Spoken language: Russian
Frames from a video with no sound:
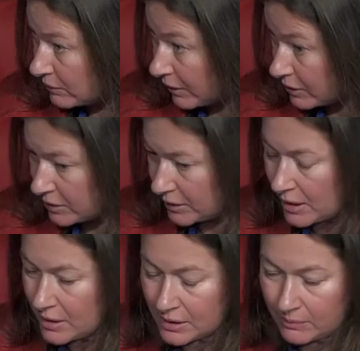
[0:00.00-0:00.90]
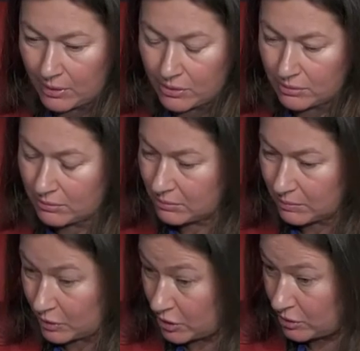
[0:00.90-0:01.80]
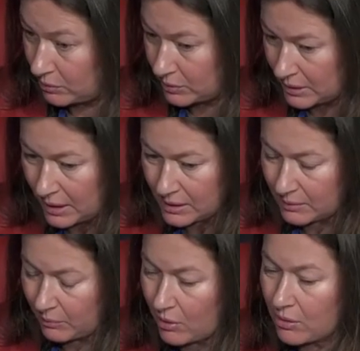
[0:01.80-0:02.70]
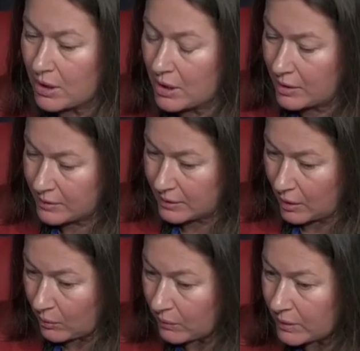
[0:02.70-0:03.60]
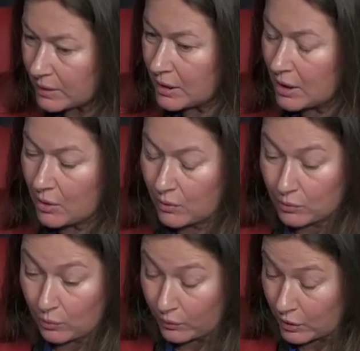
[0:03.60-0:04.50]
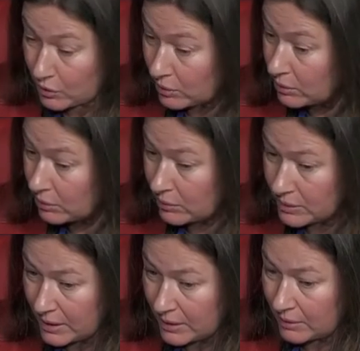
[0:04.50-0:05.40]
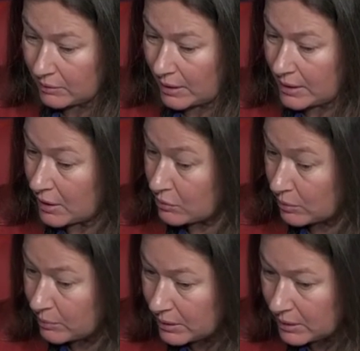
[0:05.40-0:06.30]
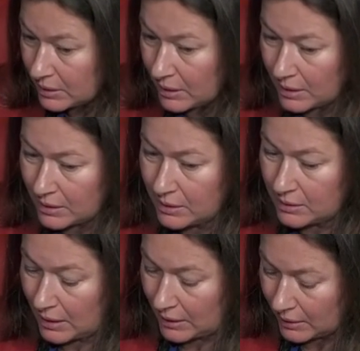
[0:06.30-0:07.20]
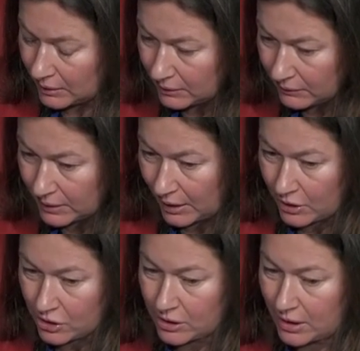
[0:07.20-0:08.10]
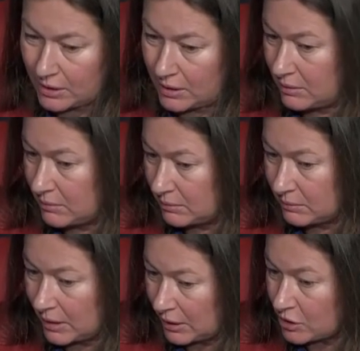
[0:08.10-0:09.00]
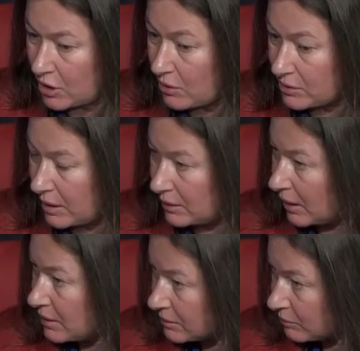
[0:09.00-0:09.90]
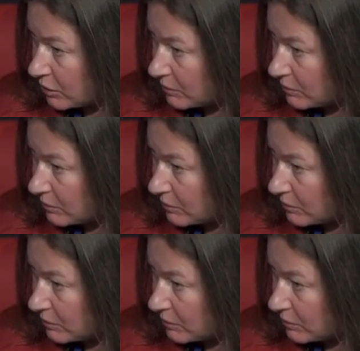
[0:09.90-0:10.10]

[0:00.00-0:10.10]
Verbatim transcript: важно. Я не снимаю сумасшедших людей, я снимаю здоровых, увлеченных людей. Они особенные, они талантливые, конечно, они отличаются от нас, может